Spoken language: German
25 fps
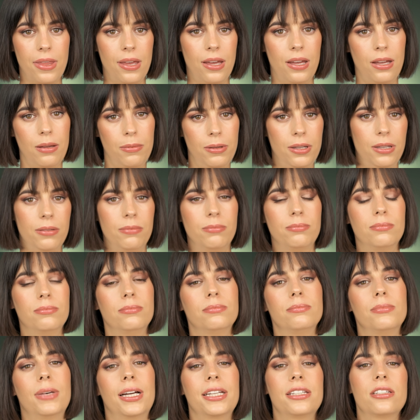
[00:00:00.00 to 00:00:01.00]
aber
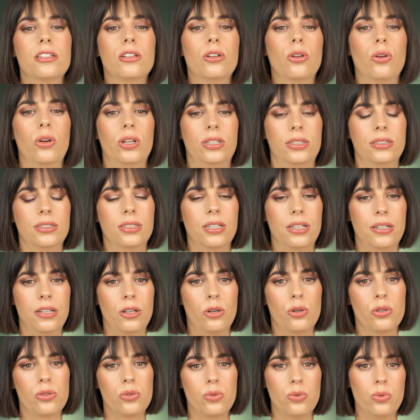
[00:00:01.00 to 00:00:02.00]
manchen Leuten kann
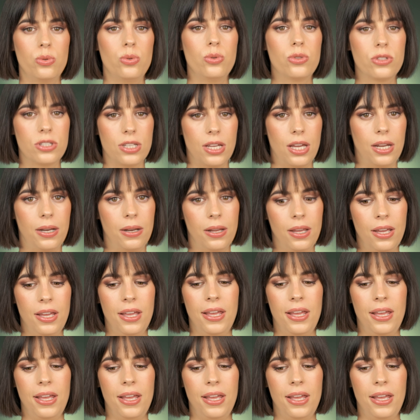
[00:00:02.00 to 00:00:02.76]
der auch zu süß sein.